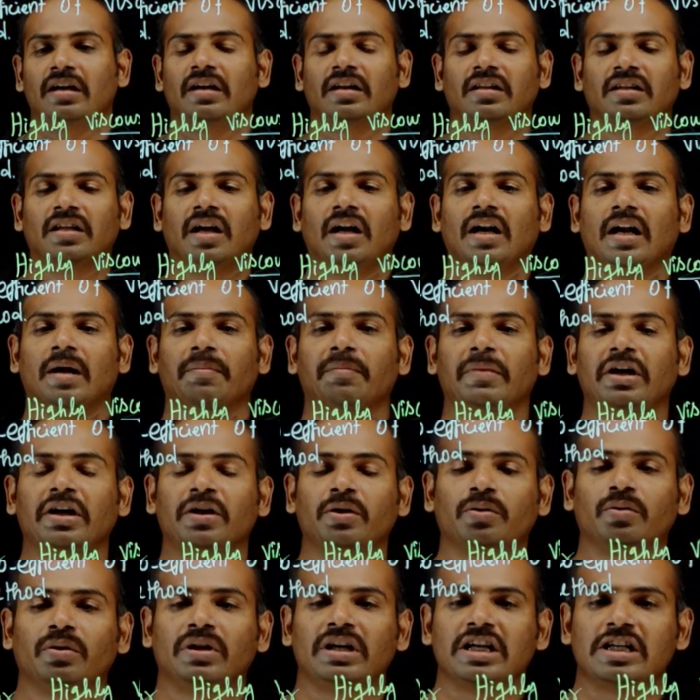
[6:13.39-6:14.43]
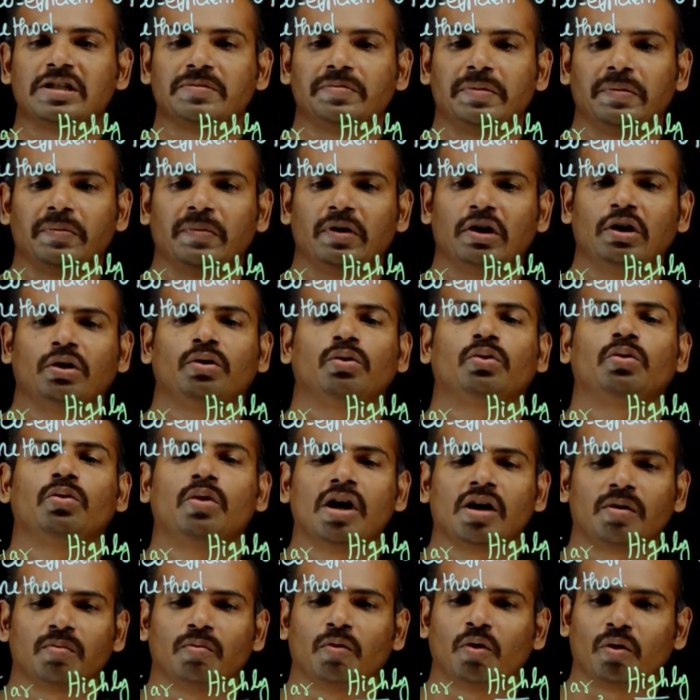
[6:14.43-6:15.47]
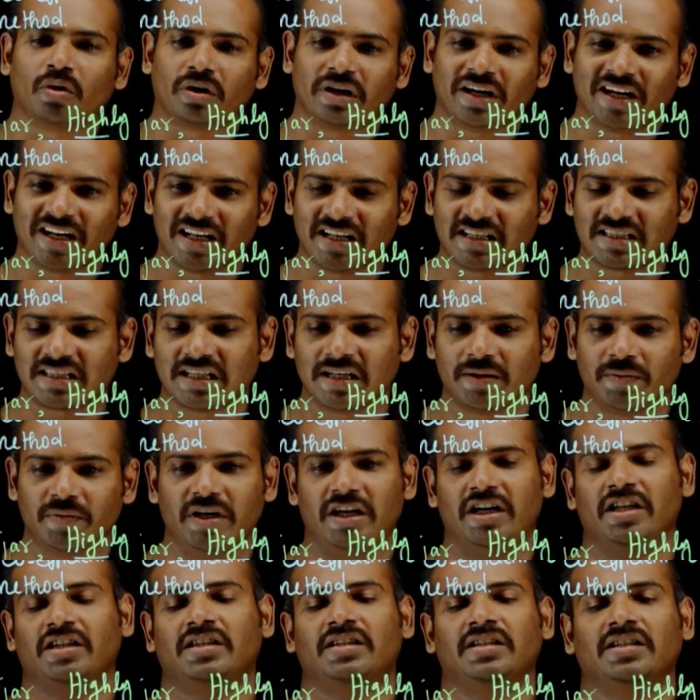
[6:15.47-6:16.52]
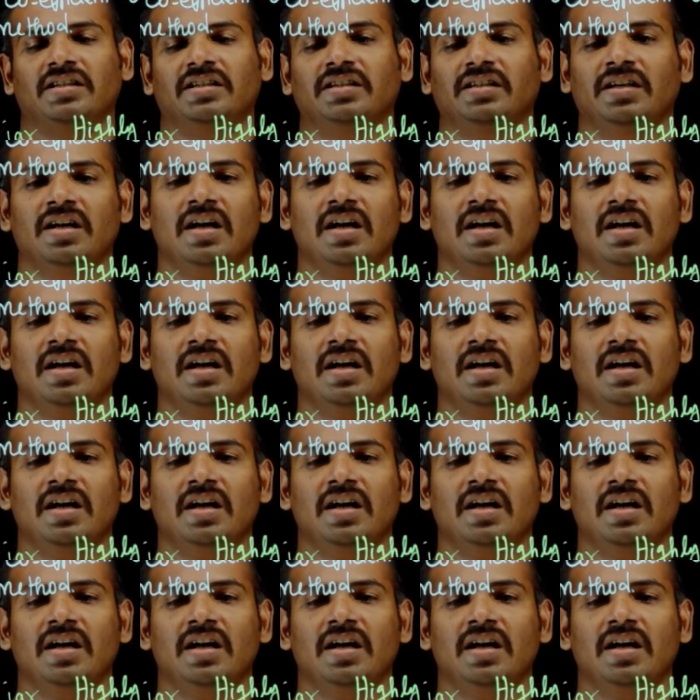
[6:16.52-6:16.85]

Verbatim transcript: இருந்தாலும் நம்ம எடுக்கக்கூடிய எக்ஸ்பெரிமெண்ட்டில் டூ ஆர் மோர் ரீடிங்ஸை நம்ம எடுத்து